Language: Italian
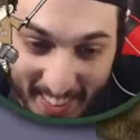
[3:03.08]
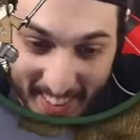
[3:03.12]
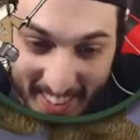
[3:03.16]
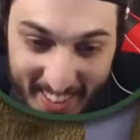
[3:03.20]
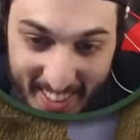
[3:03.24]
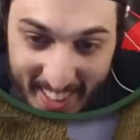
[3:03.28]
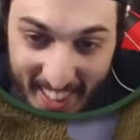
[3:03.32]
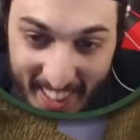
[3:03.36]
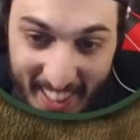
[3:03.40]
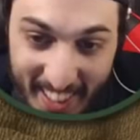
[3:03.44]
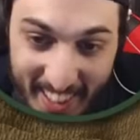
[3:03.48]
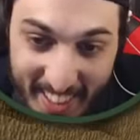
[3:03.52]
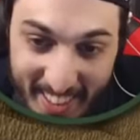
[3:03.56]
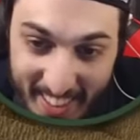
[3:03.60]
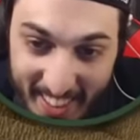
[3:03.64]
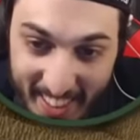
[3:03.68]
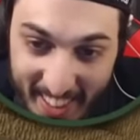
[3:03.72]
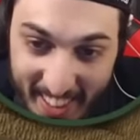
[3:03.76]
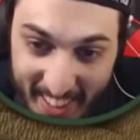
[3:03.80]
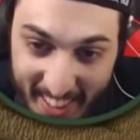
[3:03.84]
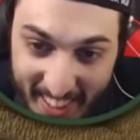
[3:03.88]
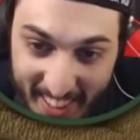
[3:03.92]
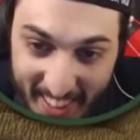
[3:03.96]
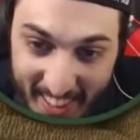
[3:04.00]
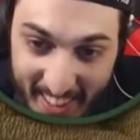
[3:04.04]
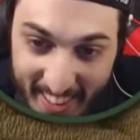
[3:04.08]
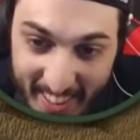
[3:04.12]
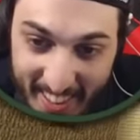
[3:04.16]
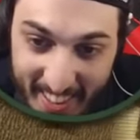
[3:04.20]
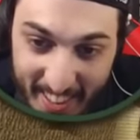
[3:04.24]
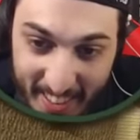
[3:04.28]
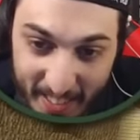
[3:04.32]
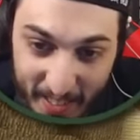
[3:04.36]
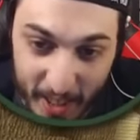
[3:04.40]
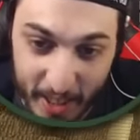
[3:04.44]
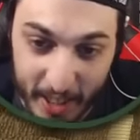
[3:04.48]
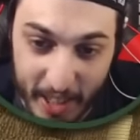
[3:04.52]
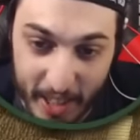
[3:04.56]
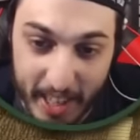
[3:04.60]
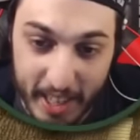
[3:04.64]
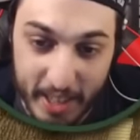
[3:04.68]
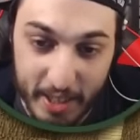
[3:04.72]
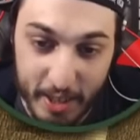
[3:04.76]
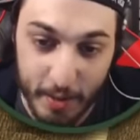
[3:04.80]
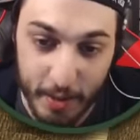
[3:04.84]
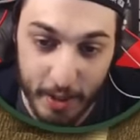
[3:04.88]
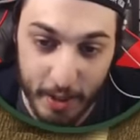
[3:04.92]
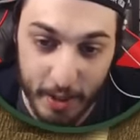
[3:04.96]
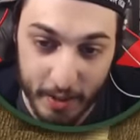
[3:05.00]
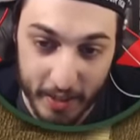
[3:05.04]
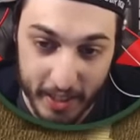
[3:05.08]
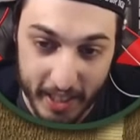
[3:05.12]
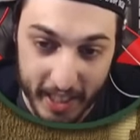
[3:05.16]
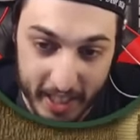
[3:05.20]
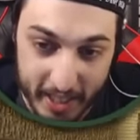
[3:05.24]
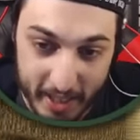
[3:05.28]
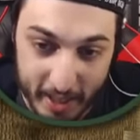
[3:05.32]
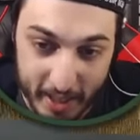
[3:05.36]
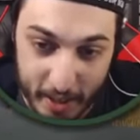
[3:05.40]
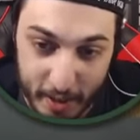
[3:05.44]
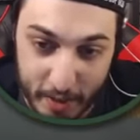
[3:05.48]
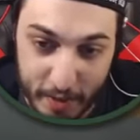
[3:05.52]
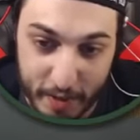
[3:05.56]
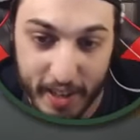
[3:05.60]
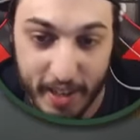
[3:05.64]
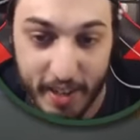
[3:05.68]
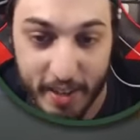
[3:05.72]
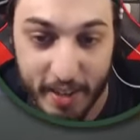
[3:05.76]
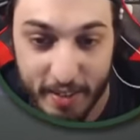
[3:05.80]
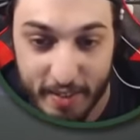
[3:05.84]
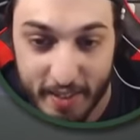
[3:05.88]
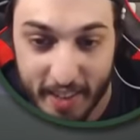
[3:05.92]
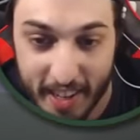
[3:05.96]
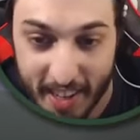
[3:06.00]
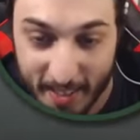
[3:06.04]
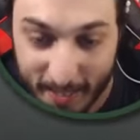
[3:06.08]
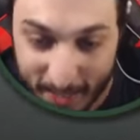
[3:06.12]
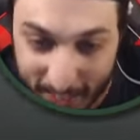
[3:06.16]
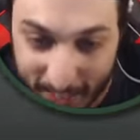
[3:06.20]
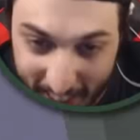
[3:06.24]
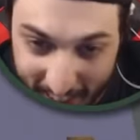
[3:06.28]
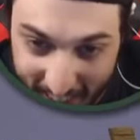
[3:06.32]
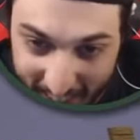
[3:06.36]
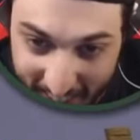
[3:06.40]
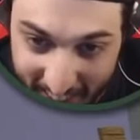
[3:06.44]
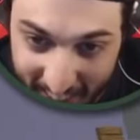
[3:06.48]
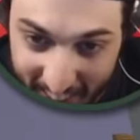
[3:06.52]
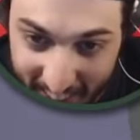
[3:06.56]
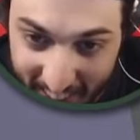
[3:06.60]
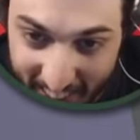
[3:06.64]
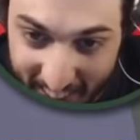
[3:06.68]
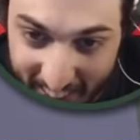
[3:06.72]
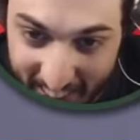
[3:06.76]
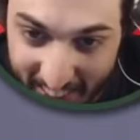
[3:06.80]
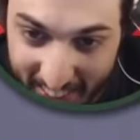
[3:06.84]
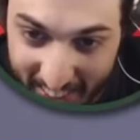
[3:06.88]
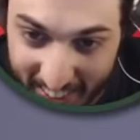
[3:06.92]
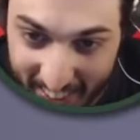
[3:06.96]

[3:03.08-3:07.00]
è devastante, raga. Voglio, adesso voglio vedere se lo fanno veramente.